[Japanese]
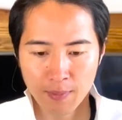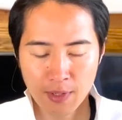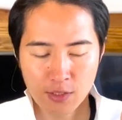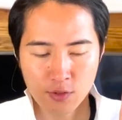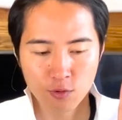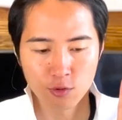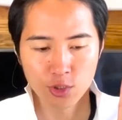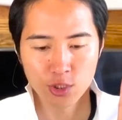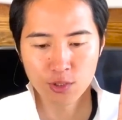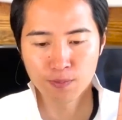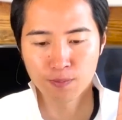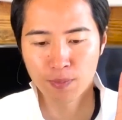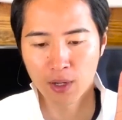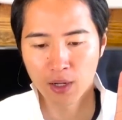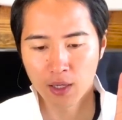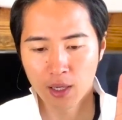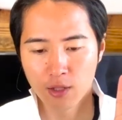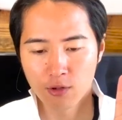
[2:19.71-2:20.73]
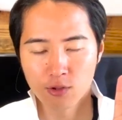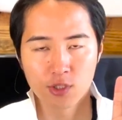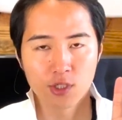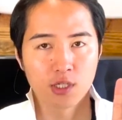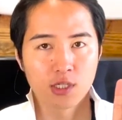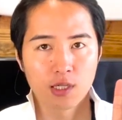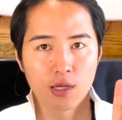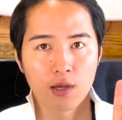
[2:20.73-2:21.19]
そういう審判系の
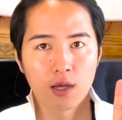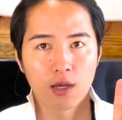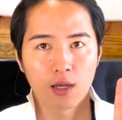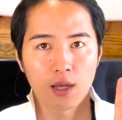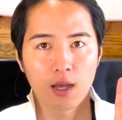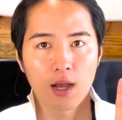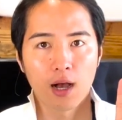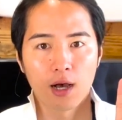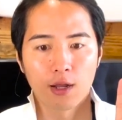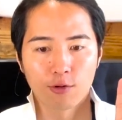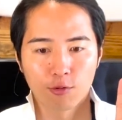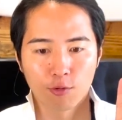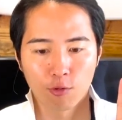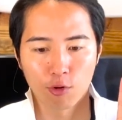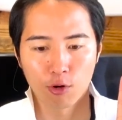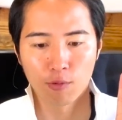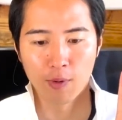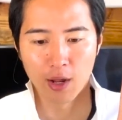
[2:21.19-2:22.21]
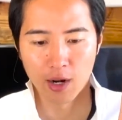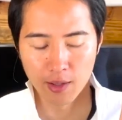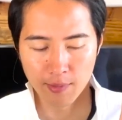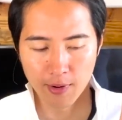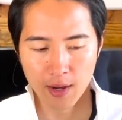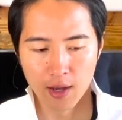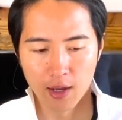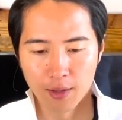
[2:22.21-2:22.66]
審査があるところもあれ
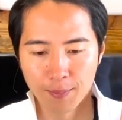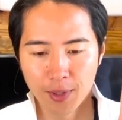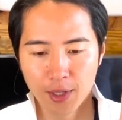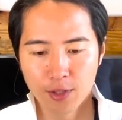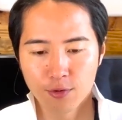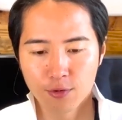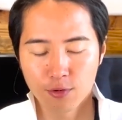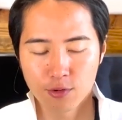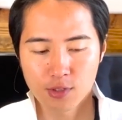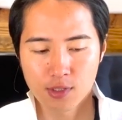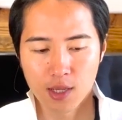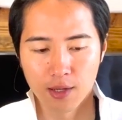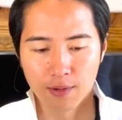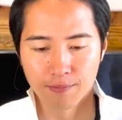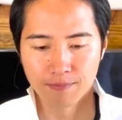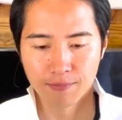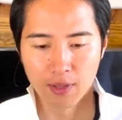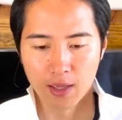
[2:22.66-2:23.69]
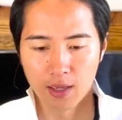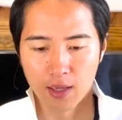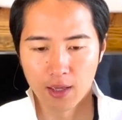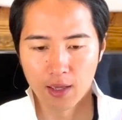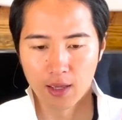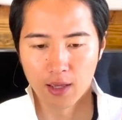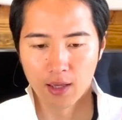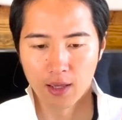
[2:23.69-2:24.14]
ば、入居者さん、
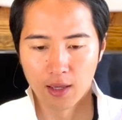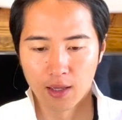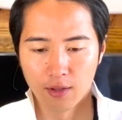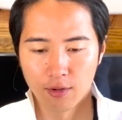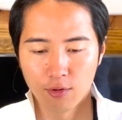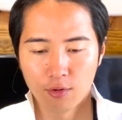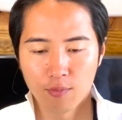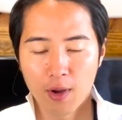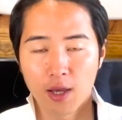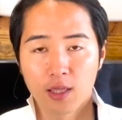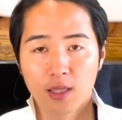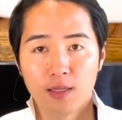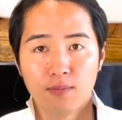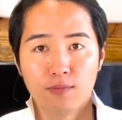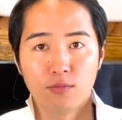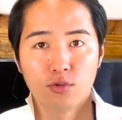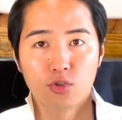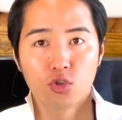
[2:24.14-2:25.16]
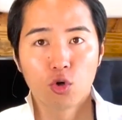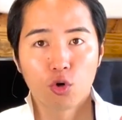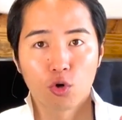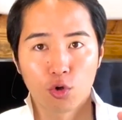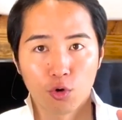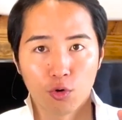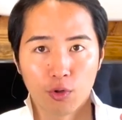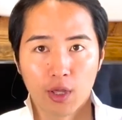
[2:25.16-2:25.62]
の勤務状
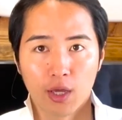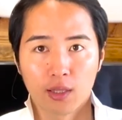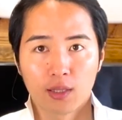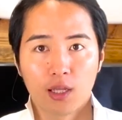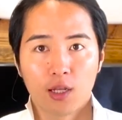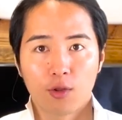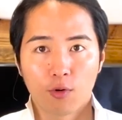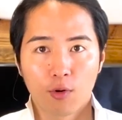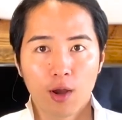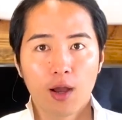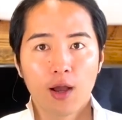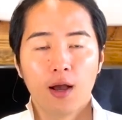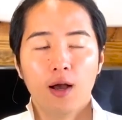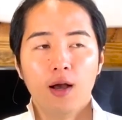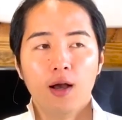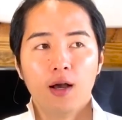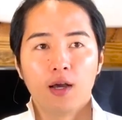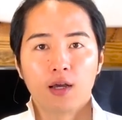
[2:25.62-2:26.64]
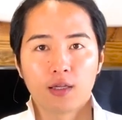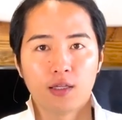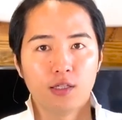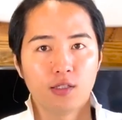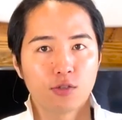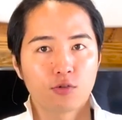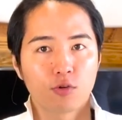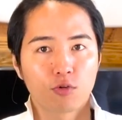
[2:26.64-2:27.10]
況であったりとか、
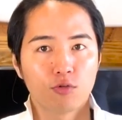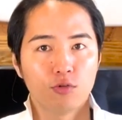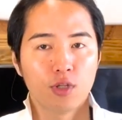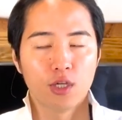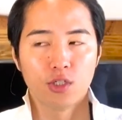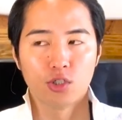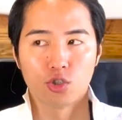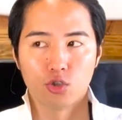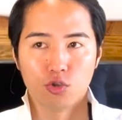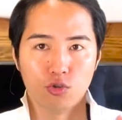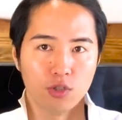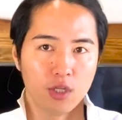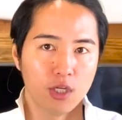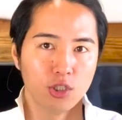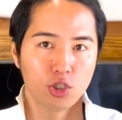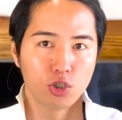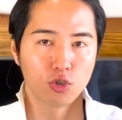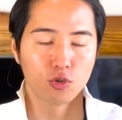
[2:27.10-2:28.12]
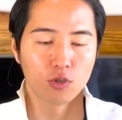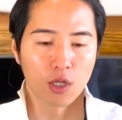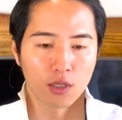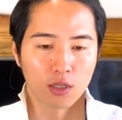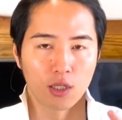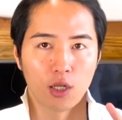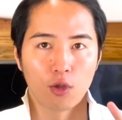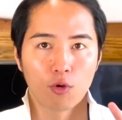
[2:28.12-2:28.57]
勤続年収
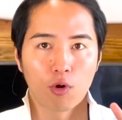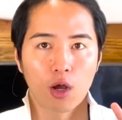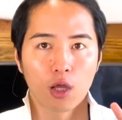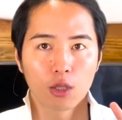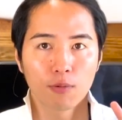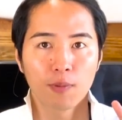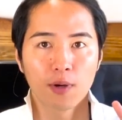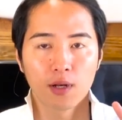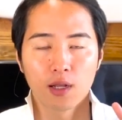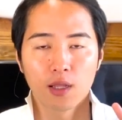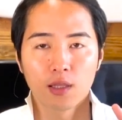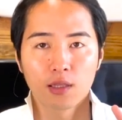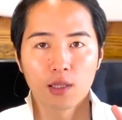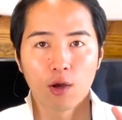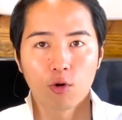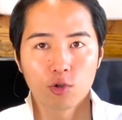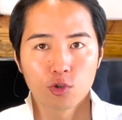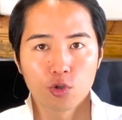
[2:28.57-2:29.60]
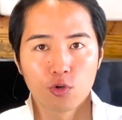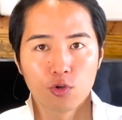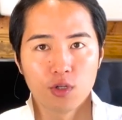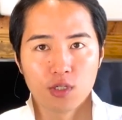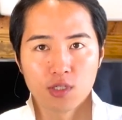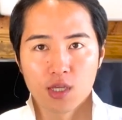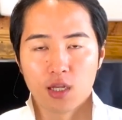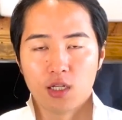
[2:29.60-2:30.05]
だったりとか、あと連帯保証
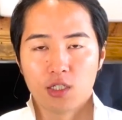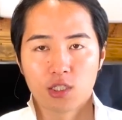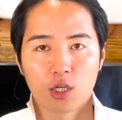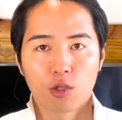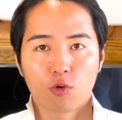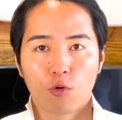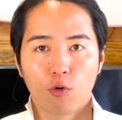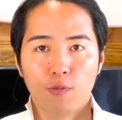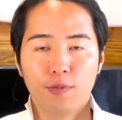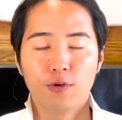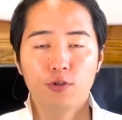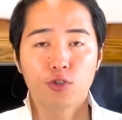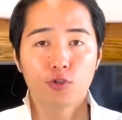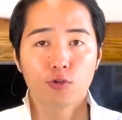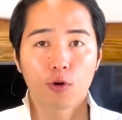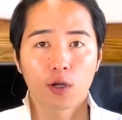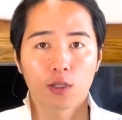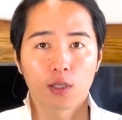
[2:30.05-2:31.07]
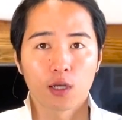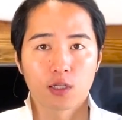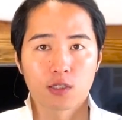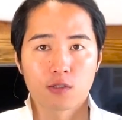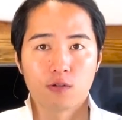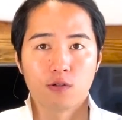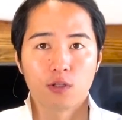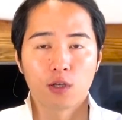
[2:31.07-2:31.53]
人さんにちゃんと身内の方が
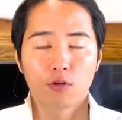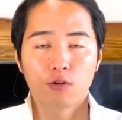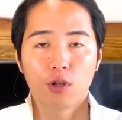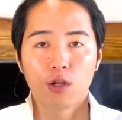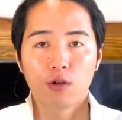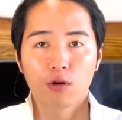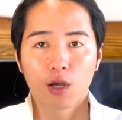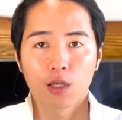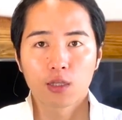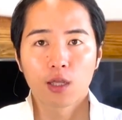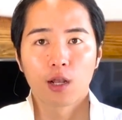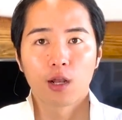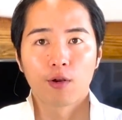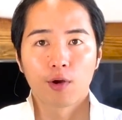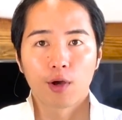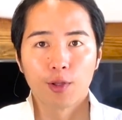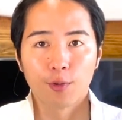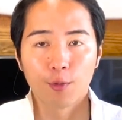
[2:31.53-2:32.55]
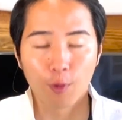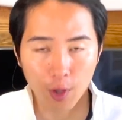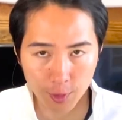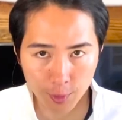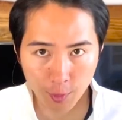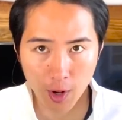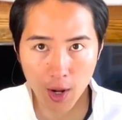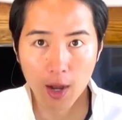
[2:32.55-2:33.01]
ついてくれる方なのかどうか
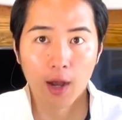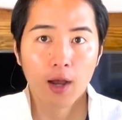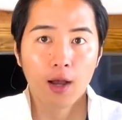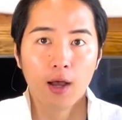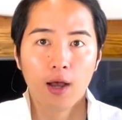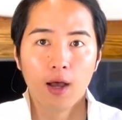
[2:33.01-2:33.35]
とか、